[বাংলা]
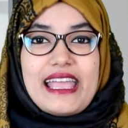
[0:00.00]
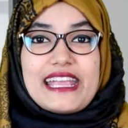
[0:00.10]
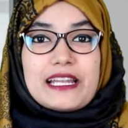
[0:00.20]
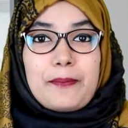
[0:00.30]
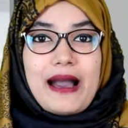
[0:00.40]

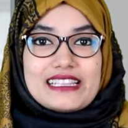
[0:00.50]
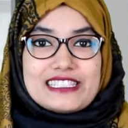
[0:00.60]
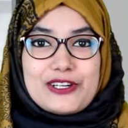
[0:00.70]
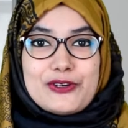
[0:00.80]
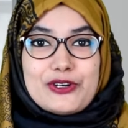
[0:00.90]
এটা
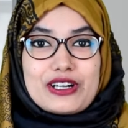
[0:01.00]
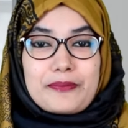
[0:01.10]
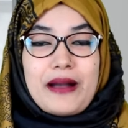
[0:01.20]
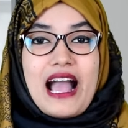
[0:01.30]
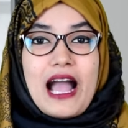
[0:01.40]
বাচ্চা হোক
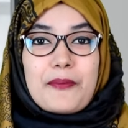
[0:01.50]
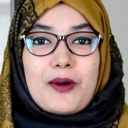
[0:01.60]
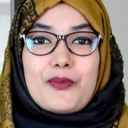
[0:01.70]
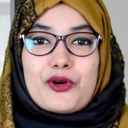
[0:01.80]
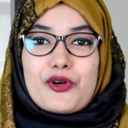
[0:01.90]
বা
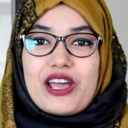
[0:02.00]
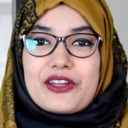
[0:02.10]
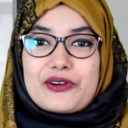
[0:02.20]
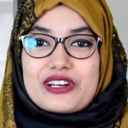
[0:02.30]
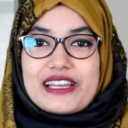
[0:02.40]
আমরা বড়রাই
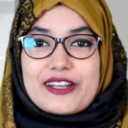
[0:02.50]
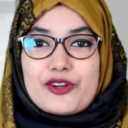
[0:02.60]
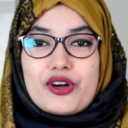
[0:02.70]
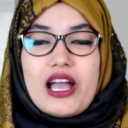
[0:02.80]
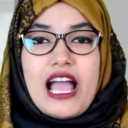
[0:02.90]
হোক না
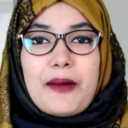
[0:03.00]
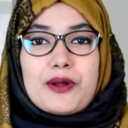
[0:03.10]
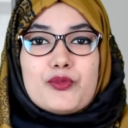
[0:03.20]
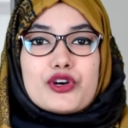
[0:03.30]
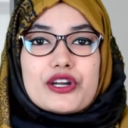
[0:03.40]
কেন
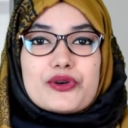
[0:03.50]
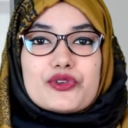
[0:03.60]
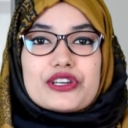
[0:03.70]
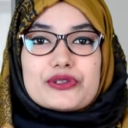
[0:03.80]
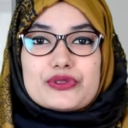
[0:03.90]
আমরা মুখে
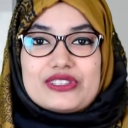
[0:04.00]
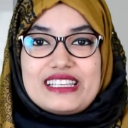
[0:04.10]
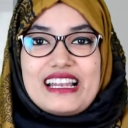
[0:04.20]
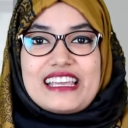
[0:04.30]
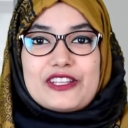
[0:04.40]
কোনো কিছু
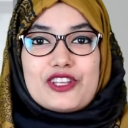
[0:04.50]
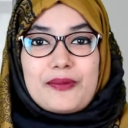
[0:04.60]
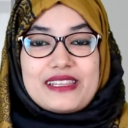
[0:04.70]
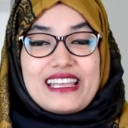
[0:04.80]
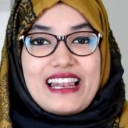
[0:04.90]
দিলে কিন্তু
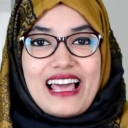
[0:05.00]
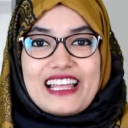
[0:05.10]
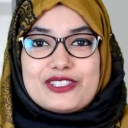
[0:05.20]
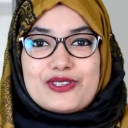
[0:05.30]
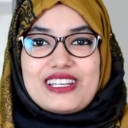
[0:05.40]
আমাদের লালা চলে